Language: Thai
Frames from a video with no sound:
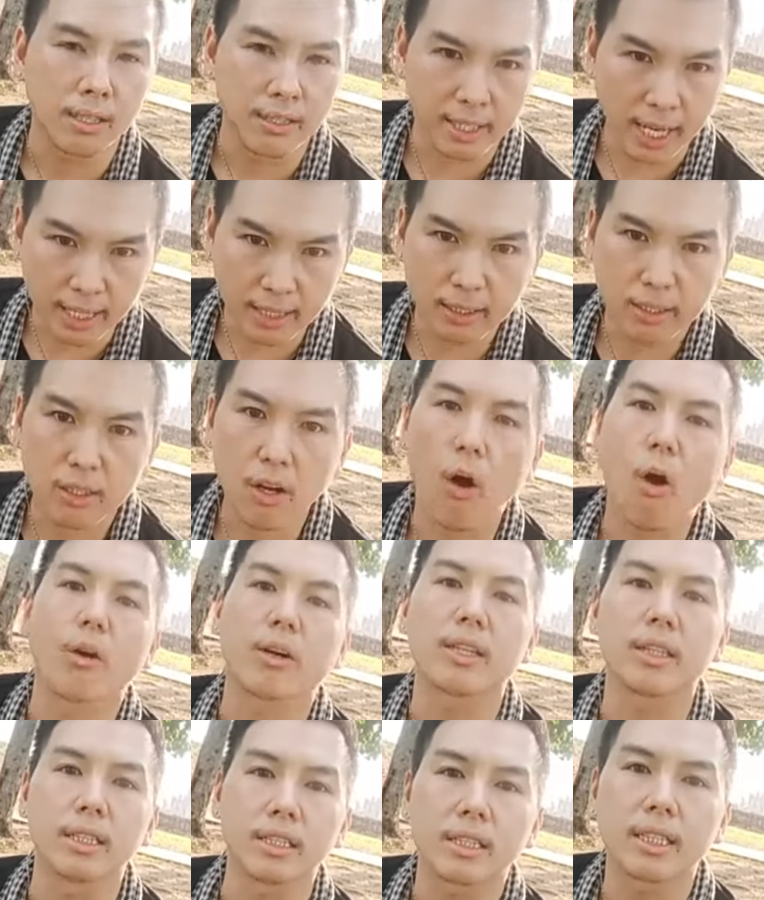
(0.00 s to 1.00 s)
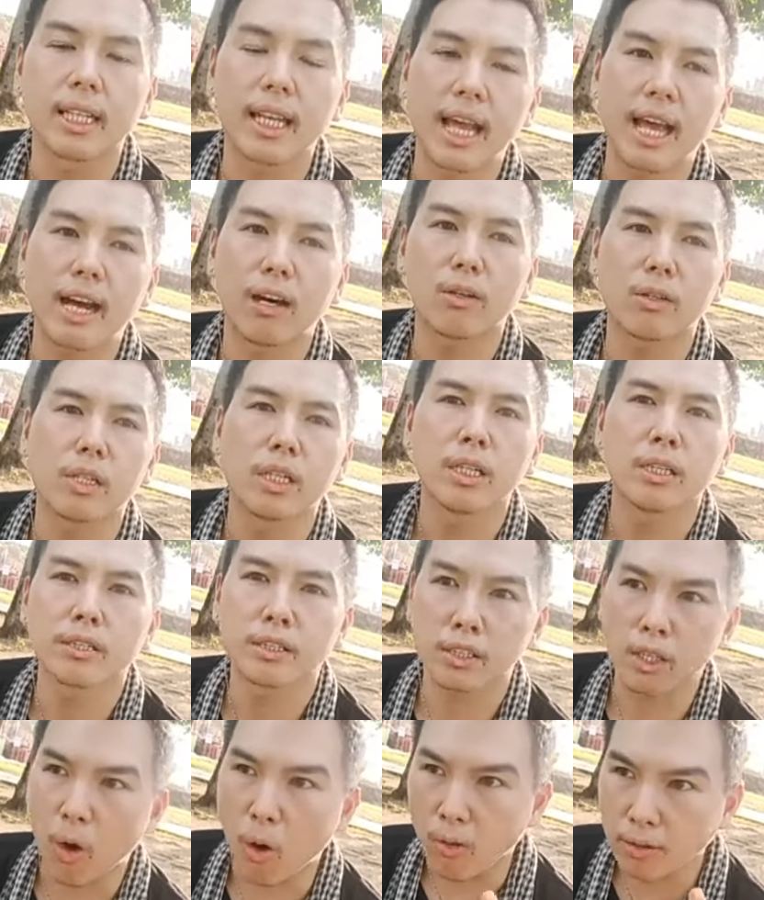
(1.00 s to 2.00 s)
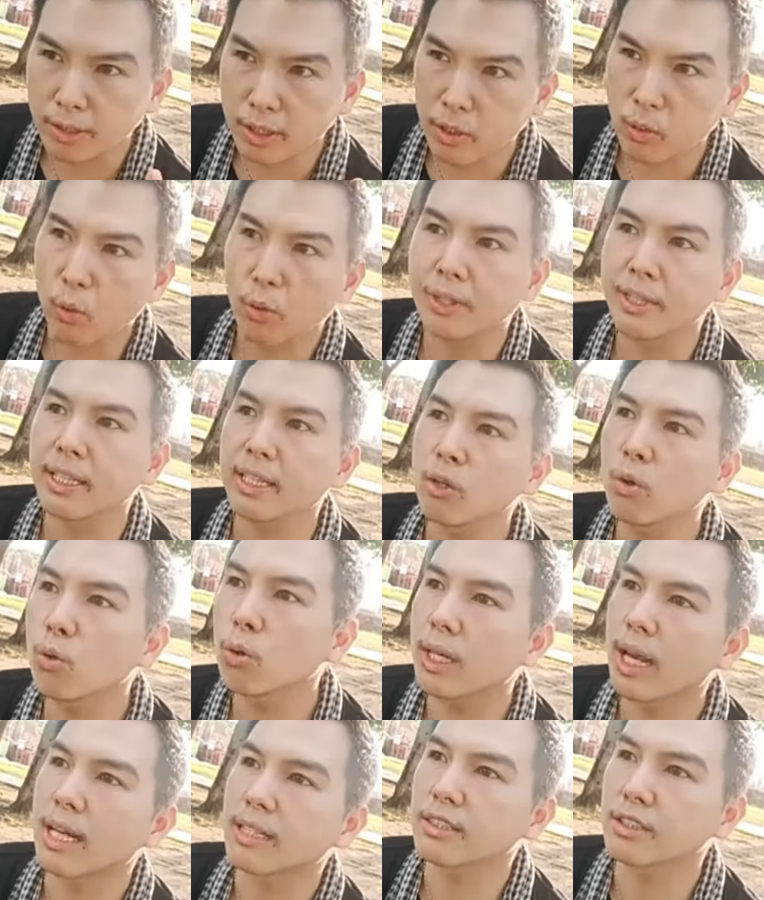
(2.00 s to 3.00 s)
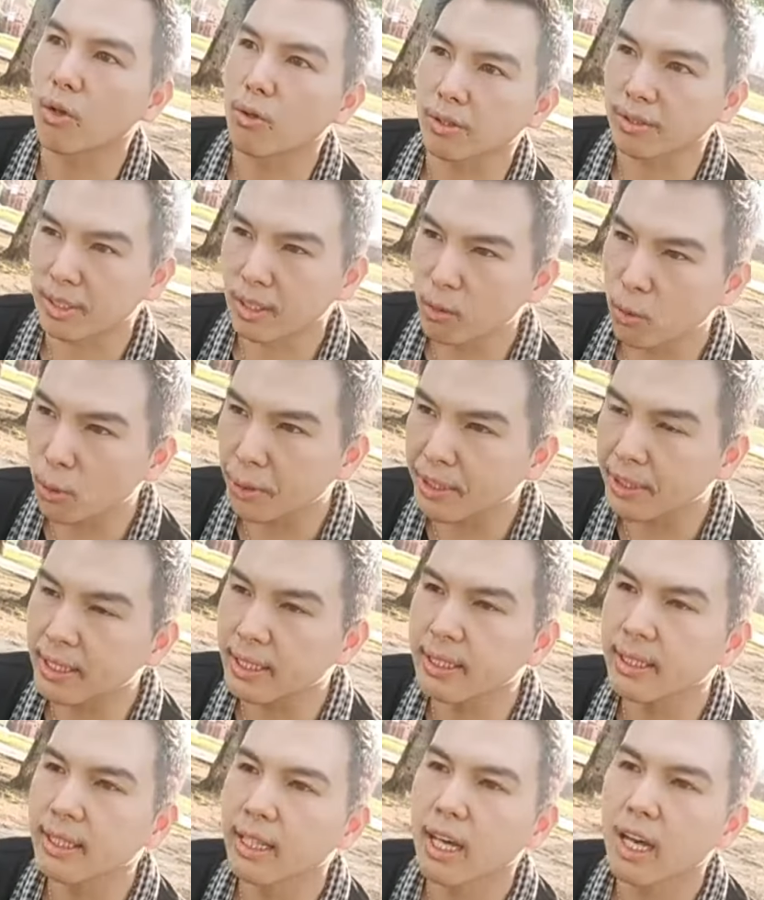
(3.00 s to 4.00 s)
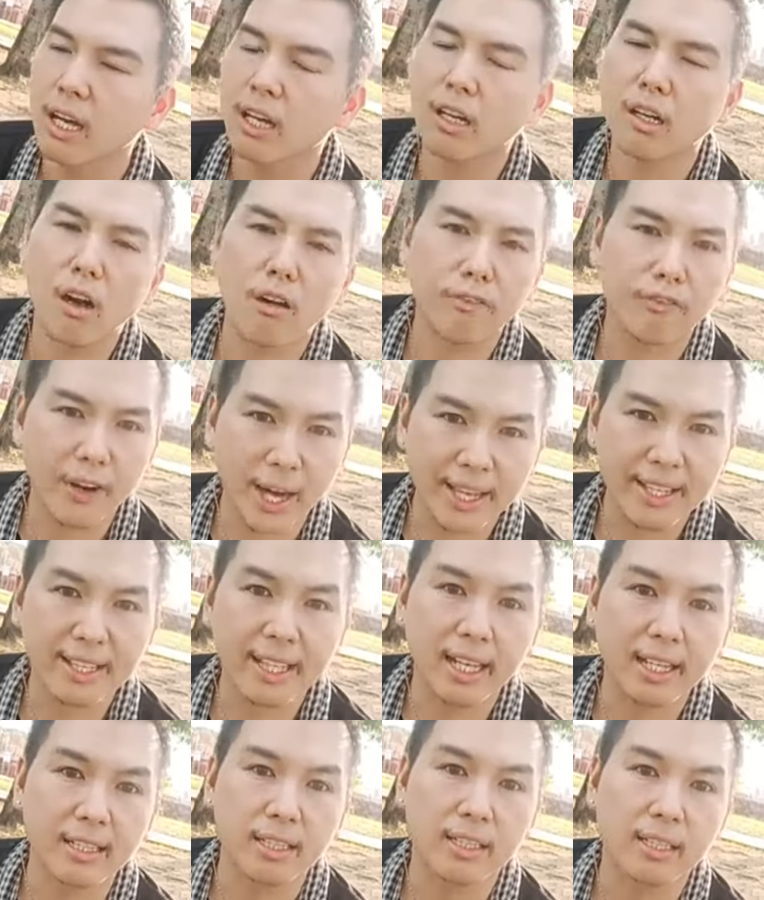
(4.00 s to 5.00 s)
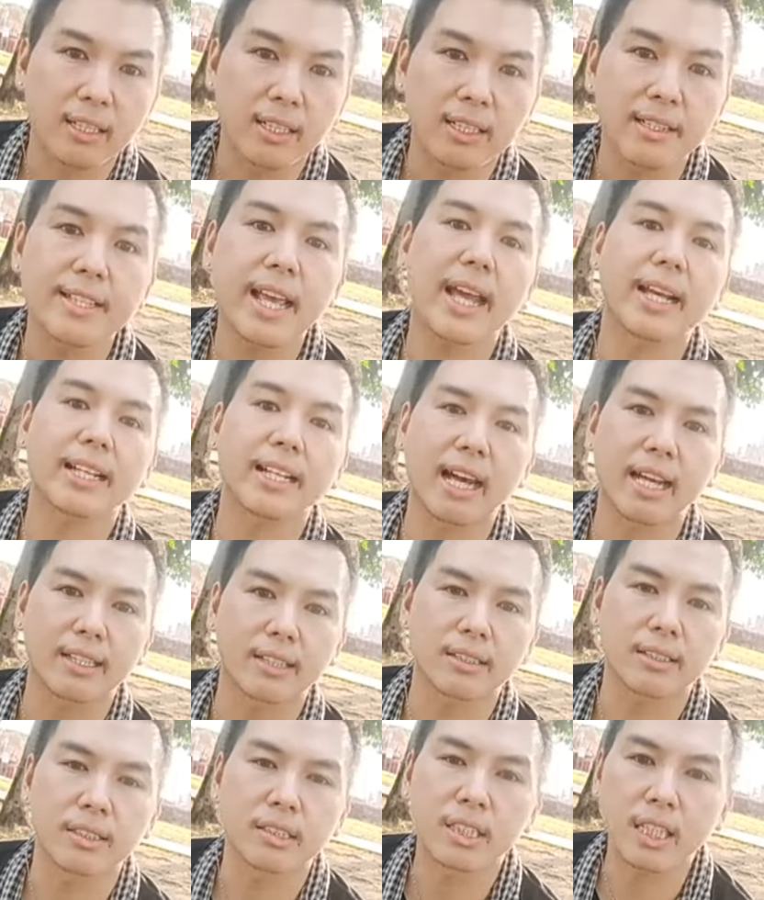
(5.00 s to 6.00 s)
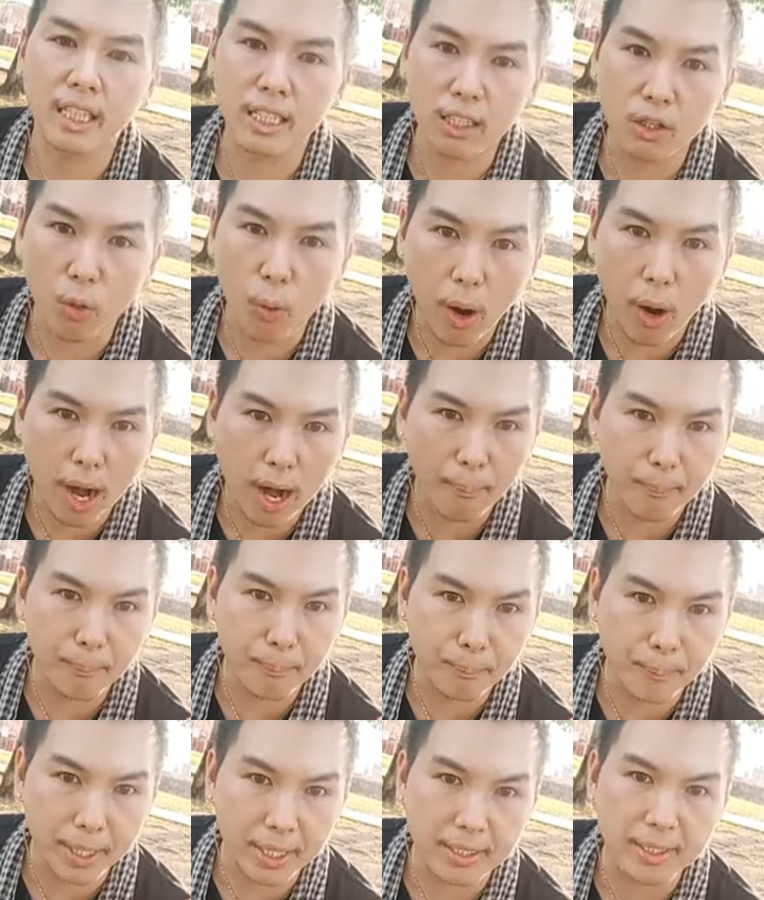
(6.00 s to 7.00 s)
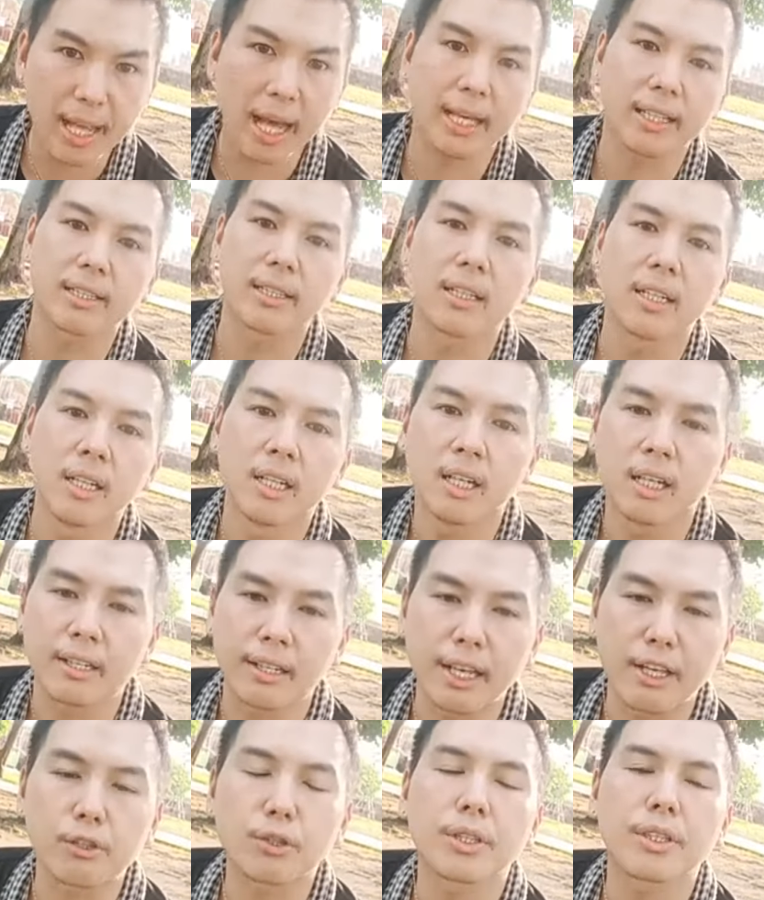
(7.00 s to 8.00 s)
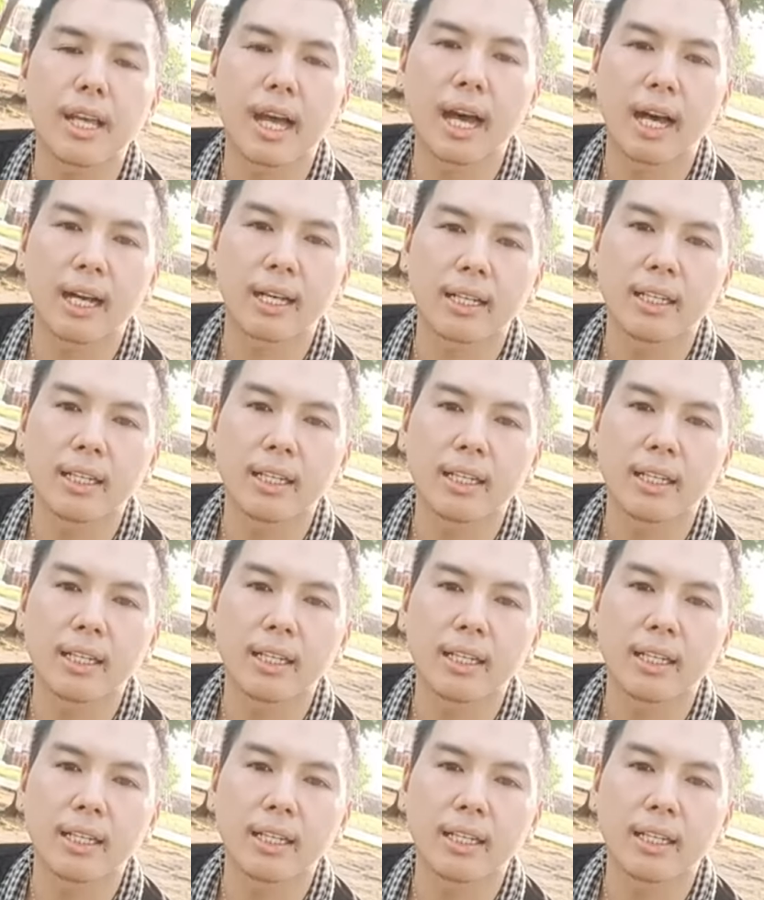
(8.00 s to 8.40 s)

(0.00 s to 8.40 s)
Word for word: รัฐเกาะเกิดขึ้นแล้วสองตระกูลนี้ลูกหลานสองตระกูลนี้ ก็ไฟกัน แย่งกันชิงความเป็นใหญ่ในยุทธยา